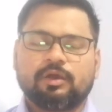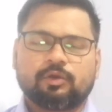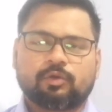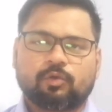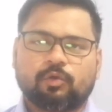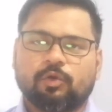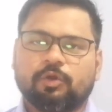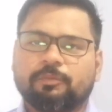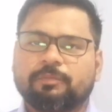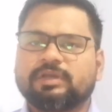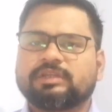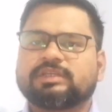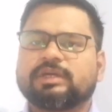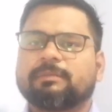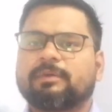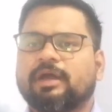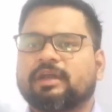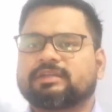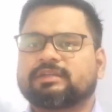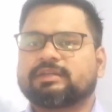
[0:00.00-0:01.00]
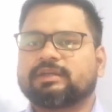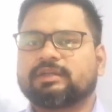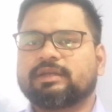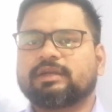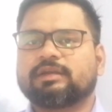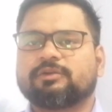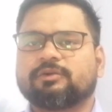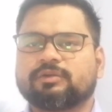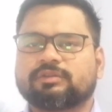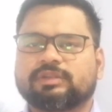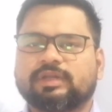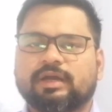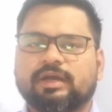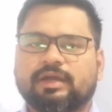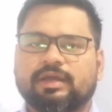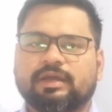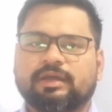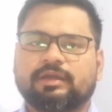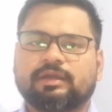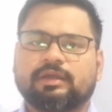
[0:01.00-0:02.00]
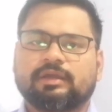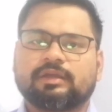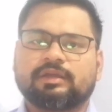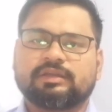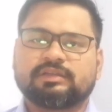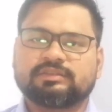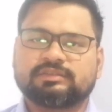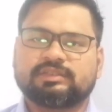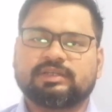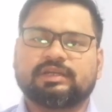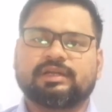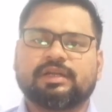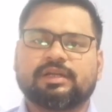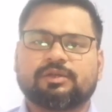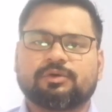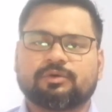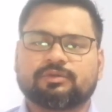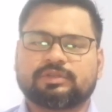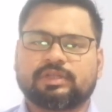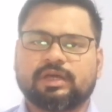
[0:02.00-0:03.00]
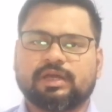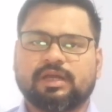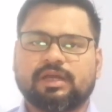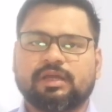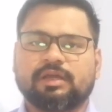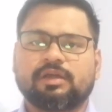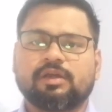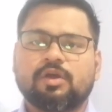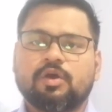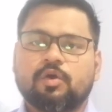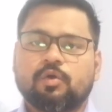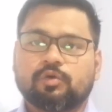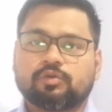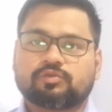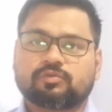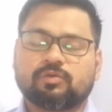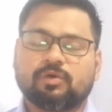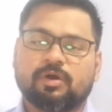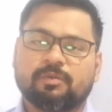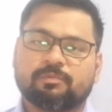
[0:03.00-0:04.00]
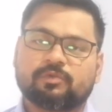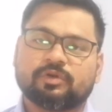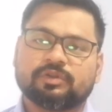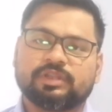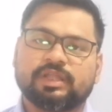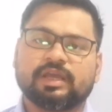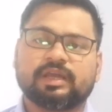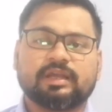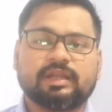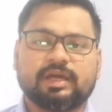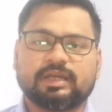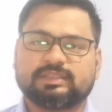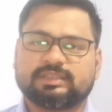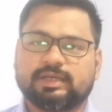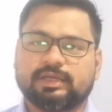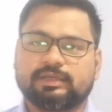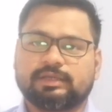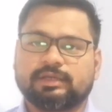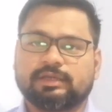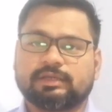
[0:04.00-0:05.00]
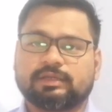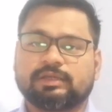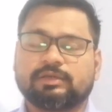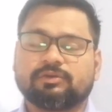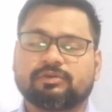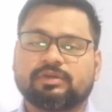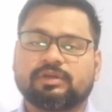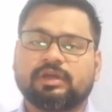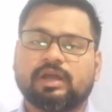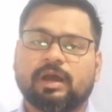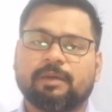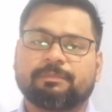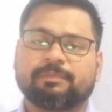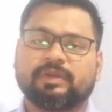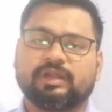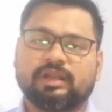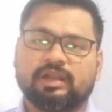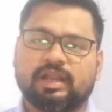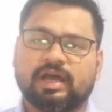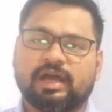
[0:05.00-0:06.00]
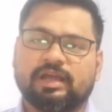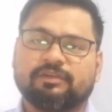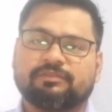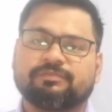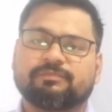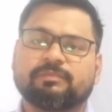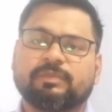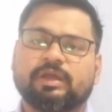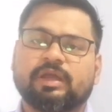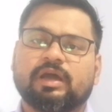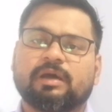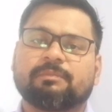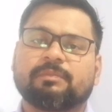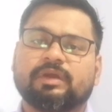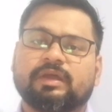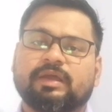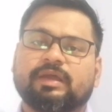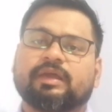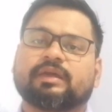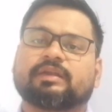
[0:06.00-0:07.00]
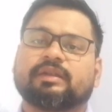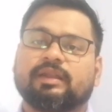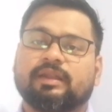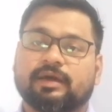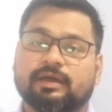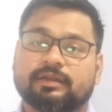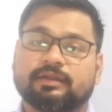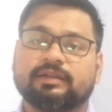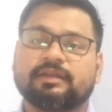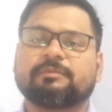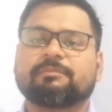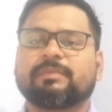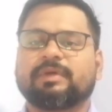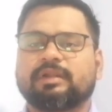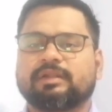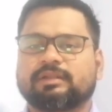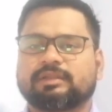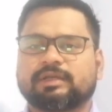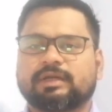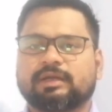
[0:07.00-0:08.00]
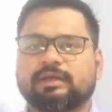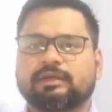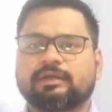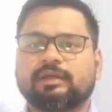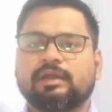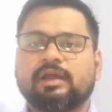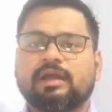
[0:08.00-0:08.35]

कोई भी जब एक्सीडेंट होता है इंसिडेंट होता है उसको हमको देखना चाहिए क्योंकि अपने लाइफ में हमें एक लर्निंग मिलता है